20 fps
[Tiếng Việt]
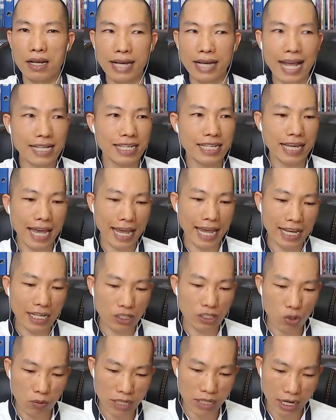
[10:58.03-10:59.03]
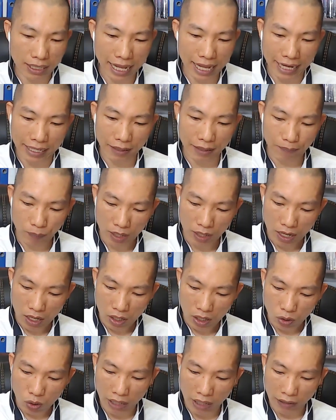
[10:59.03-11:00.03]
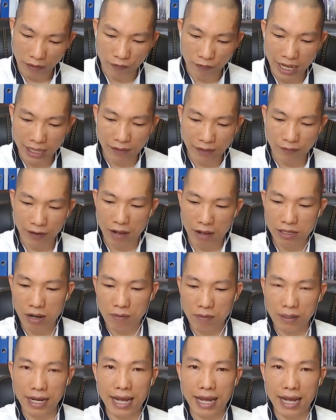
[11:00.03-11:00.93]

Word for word: Các anh chị hãy hình dung như thế này. Thuận viết vào trong